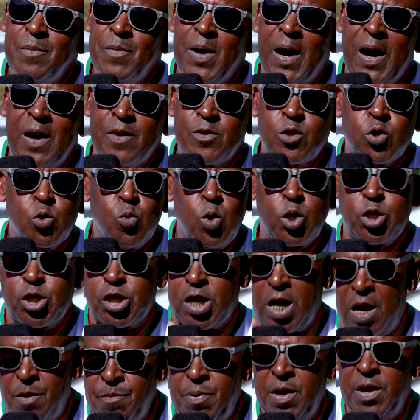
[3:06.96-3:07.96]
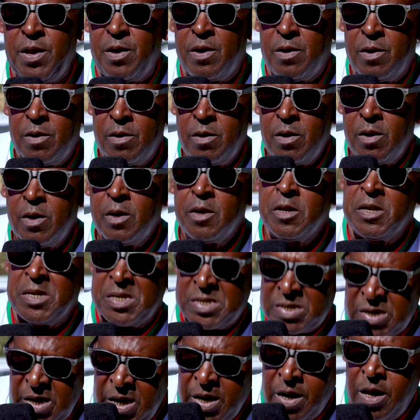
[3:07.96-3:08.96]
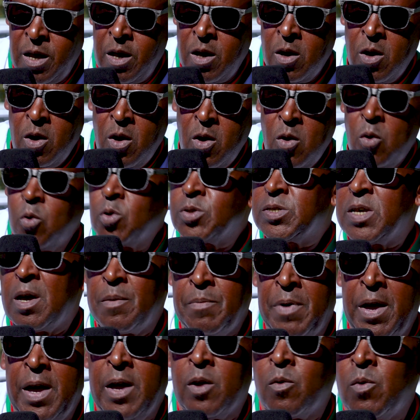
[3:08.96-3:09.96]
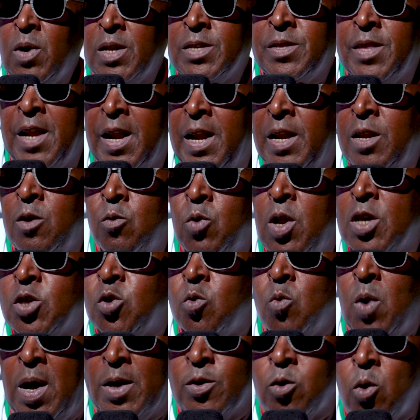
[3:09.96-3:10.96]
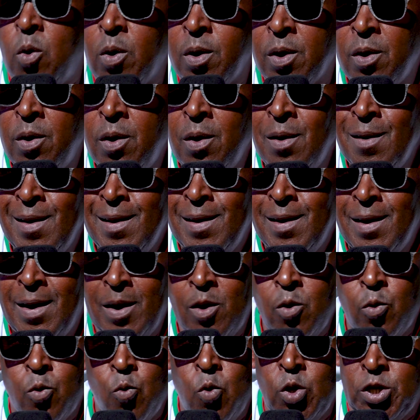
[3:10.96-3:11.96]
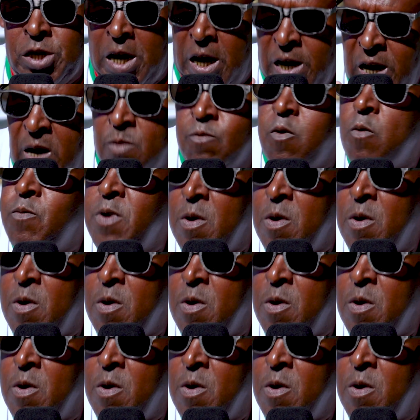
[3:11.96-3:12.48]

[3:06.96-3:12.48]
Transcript: ما عارفش واش كعبي نصيري وصابير ولا الدراري ولا شي واحد اخر واش غنلعبوا